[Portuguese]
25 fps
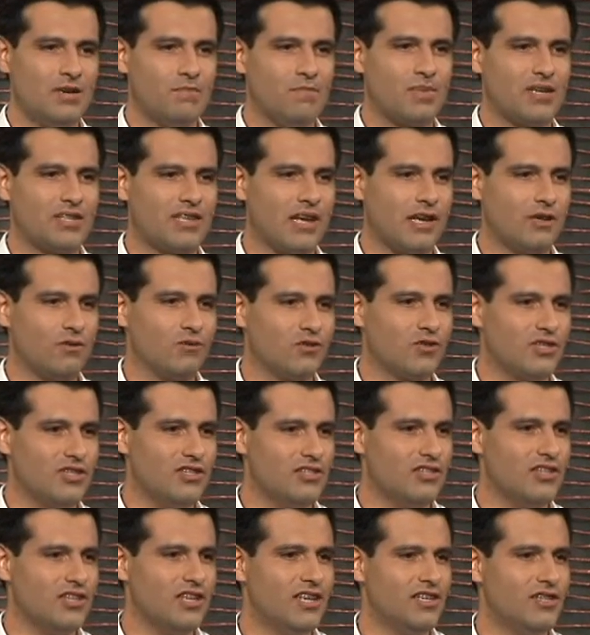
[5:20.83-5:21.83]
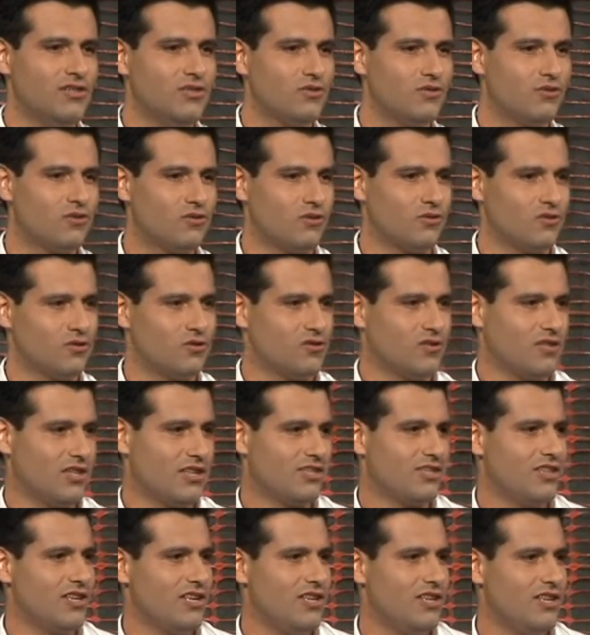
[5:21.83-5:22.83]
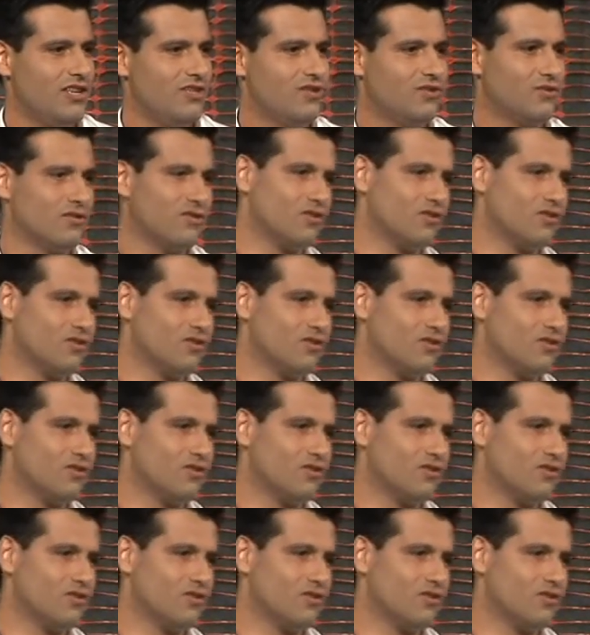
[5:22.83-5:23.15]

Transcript: Passaram os 15 anos, os 16,